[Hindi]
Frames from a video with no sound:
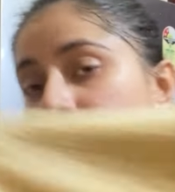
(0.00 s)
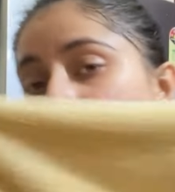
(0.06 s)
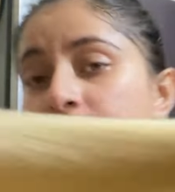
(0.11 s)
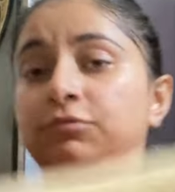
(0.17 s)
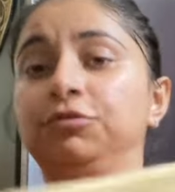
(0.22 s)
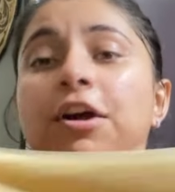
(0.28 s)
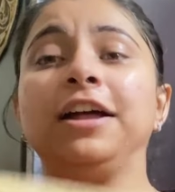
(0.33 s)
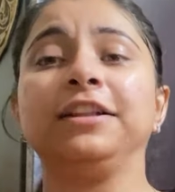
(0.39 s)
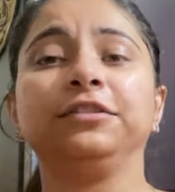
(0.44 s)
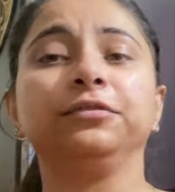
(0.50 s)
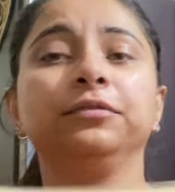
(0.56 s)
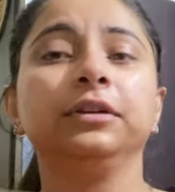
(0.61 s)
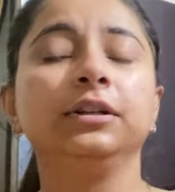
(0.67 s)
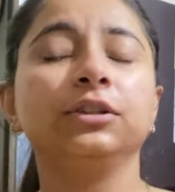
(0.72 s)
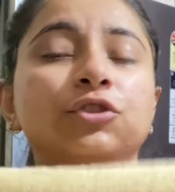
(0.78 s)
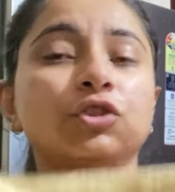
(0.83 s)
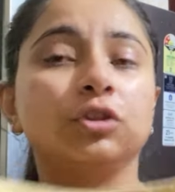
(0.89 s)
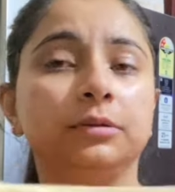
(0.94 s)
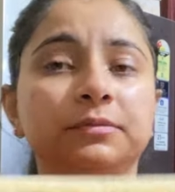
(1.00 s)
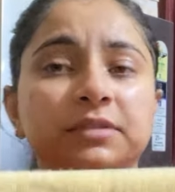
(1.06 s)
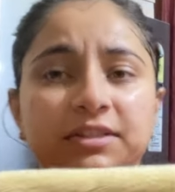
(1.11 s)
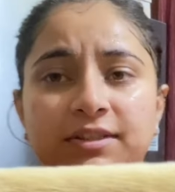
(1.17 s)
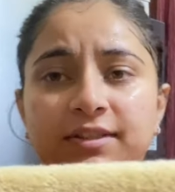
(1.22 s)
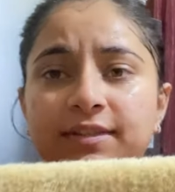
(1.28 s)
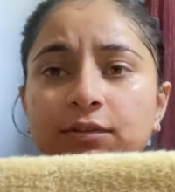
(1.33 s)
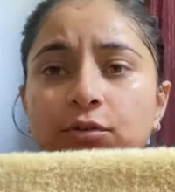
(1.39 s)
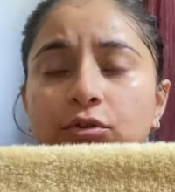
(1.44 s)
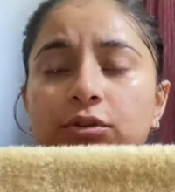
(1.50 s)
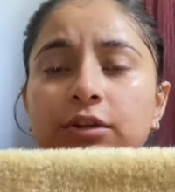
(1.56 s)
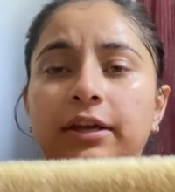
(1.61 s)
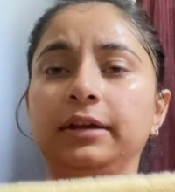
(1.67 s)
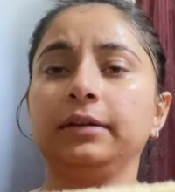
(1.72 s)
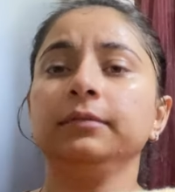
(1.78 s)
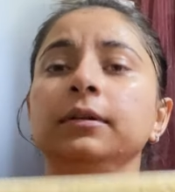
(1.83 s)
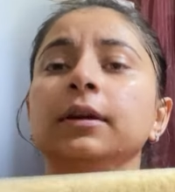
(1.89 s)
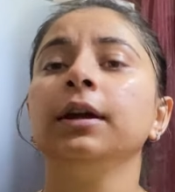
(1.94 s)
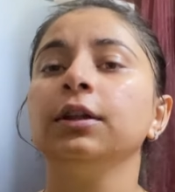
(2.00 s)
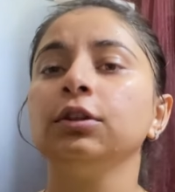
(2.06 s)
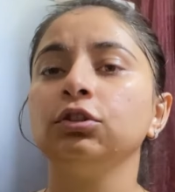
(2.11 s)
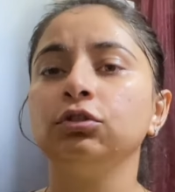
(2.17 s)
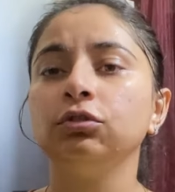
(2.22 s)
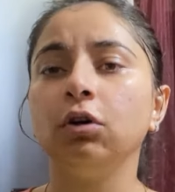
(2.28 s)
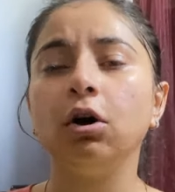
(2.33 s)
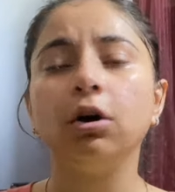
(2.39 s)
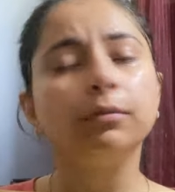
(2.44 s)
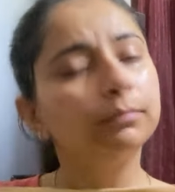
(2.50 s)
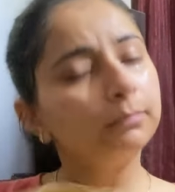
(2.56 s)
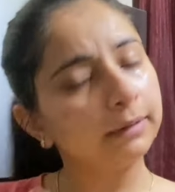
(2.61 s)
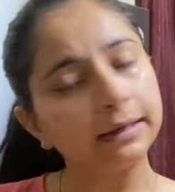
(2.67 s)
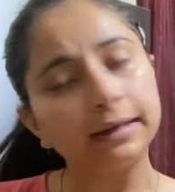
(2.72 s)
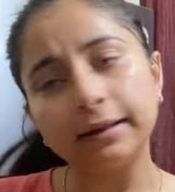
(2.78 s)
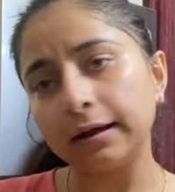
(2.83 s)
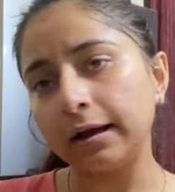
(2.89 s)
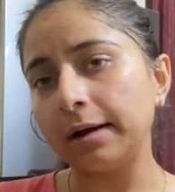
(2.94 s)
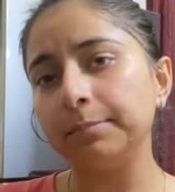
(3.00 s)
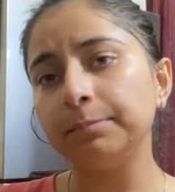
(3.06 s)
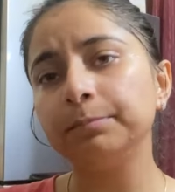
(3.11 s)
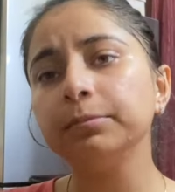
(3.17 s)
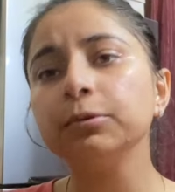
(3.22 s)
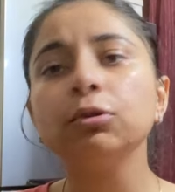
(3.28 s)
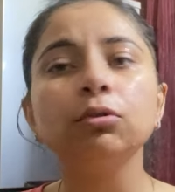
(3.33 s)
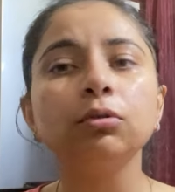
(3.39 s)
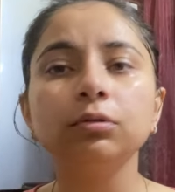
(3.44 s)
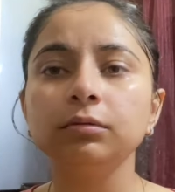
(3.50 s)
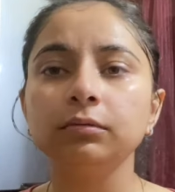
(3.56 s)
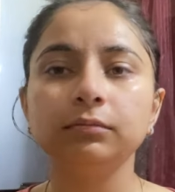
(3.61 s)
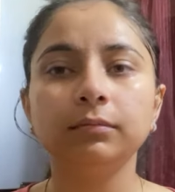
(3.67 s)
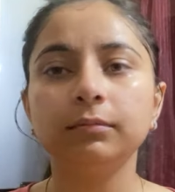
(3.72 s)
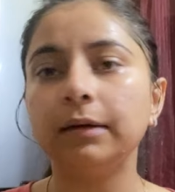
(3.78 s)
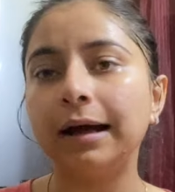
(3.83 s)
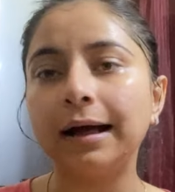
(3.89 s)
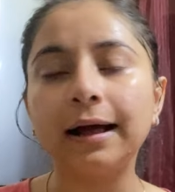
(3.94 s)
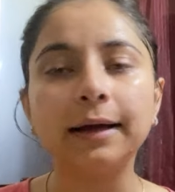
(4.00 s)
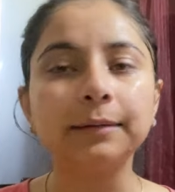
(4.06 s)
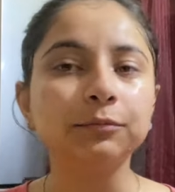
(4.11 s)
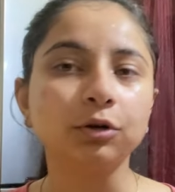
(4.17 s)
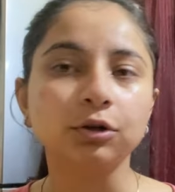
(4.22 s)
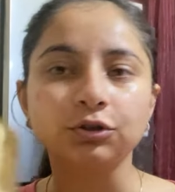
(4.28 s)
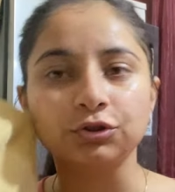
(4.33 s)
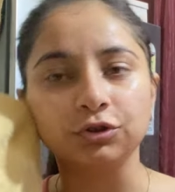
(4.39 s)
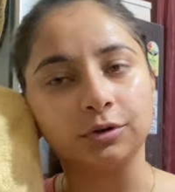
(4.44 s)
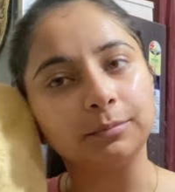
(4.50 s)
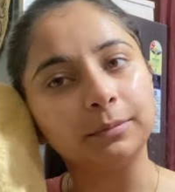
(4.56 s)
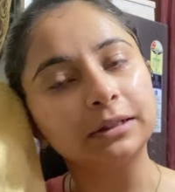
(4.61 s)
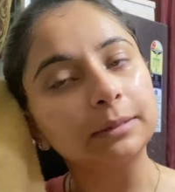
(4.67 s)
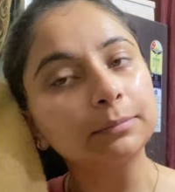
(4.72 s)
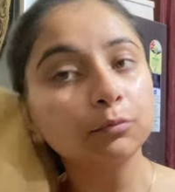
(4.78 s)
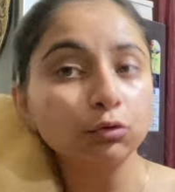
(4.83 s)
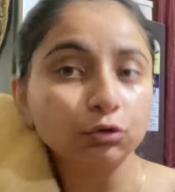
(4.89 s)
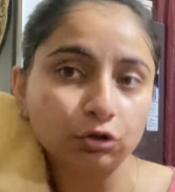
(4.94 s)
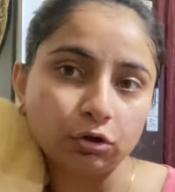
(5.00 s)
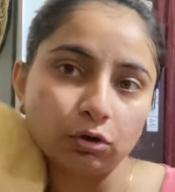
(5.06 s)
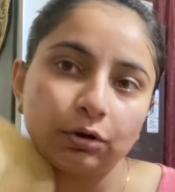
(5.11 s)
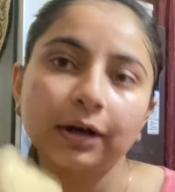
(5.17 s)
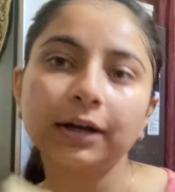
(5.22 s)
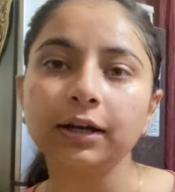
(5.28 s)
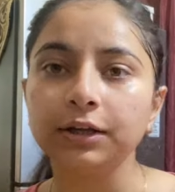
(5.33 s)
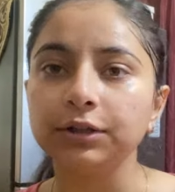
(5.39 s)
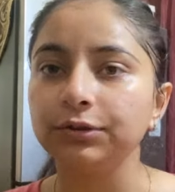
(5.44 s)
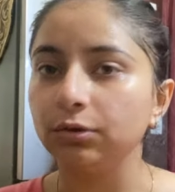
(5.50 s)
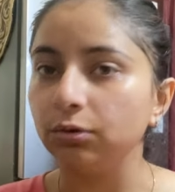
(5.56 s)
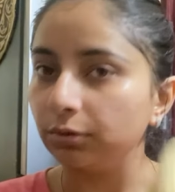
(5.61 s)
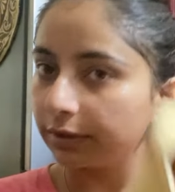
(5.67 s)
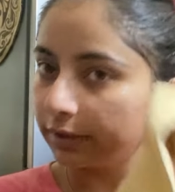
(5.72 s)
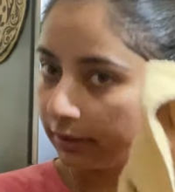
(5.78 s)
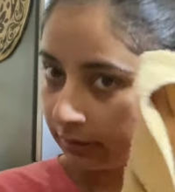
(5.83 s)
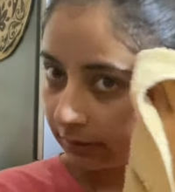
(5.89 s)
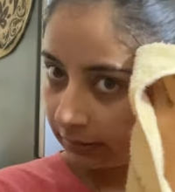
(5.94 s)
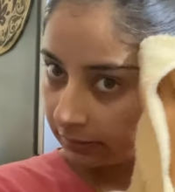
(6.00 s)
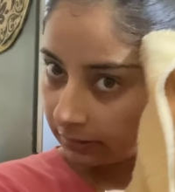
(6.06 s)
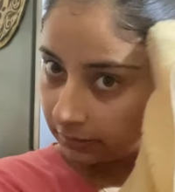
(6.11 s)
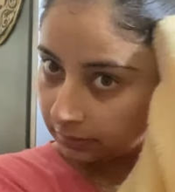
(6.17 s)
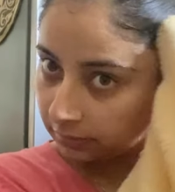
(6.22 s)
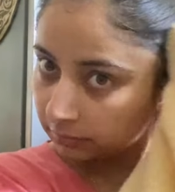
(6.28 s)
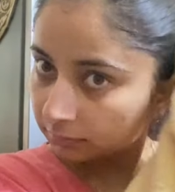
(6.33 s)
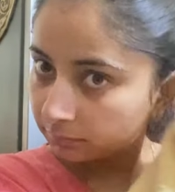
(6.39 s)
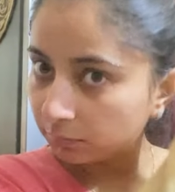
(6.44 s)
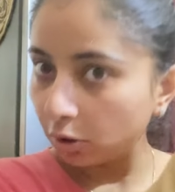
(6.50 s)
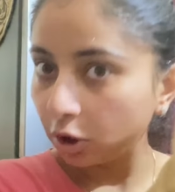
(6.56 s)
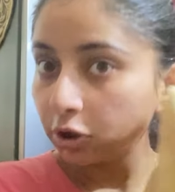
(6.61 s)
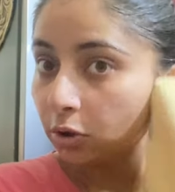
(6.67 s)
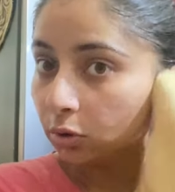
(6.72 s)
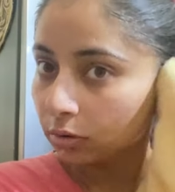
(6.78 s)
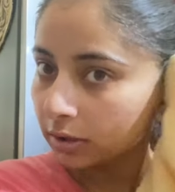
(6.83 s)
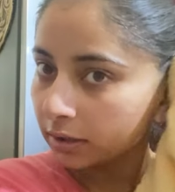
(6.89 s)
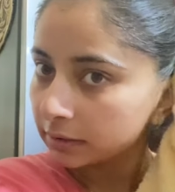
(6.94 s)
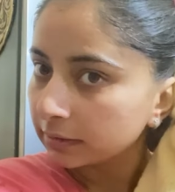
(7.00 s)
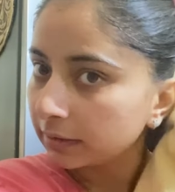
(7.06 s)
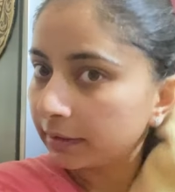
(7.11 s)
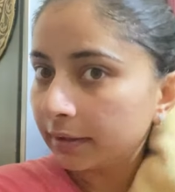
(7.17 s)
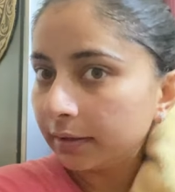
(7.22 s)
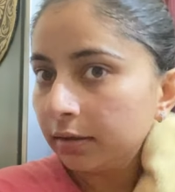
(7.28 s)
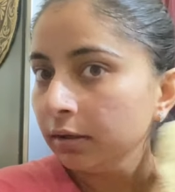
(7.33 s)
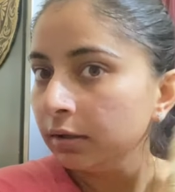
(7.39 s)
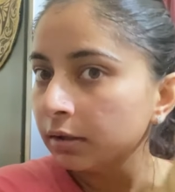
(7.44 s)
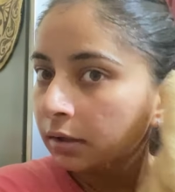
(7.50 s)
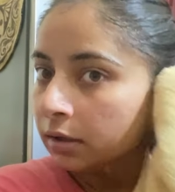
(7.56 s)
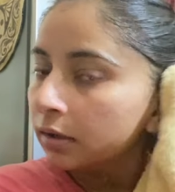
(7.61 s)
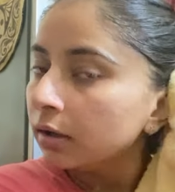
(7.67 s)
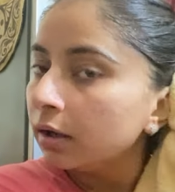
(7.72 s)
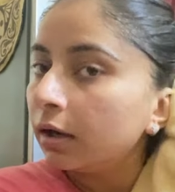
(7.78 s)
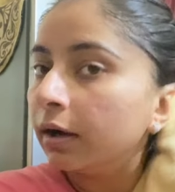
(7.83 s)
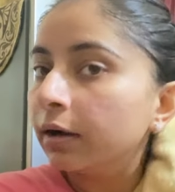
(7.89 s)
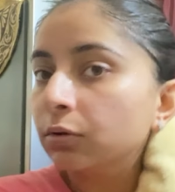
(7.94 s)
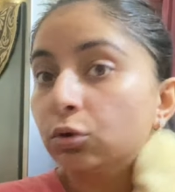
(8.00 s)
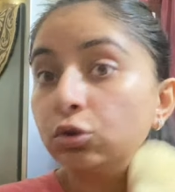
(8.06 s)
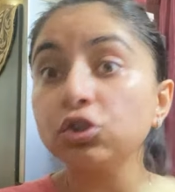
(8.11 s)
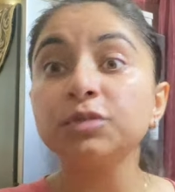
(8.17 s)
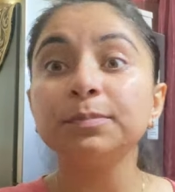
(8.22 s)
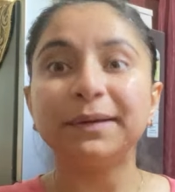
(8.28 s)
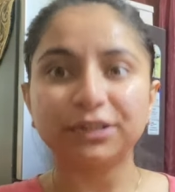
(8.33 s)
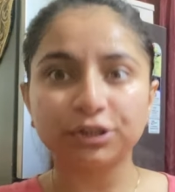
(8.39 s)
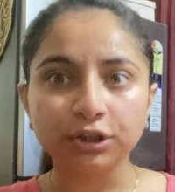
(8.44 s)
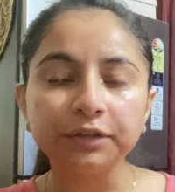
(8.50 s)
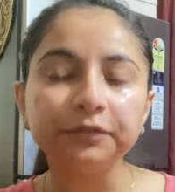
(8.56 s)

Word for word: ट्रांसफर जर्म्स इससे होते हैं और भले आप यू नो आई एम नॉट श्योर मतलब कुछ लोग कर लेते होंगे बहुत लोग करते हैं Uh, कुछ स्पेशली